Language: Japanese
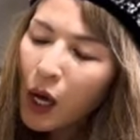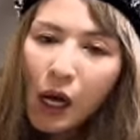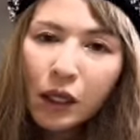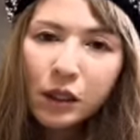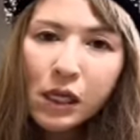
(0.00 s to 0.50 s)

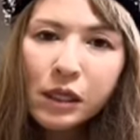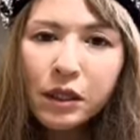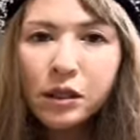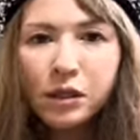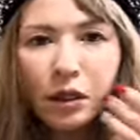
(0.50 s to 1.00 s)
案件
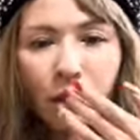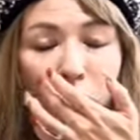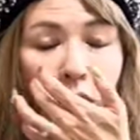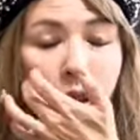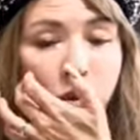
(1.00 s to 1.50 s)
札が載っ
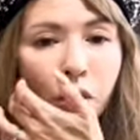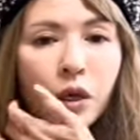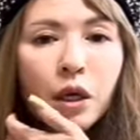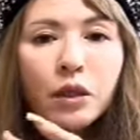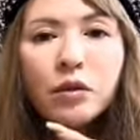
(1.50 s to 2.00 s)
てたでしょ
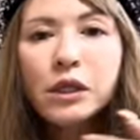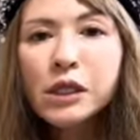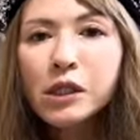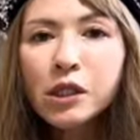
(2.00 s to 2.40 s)
当然、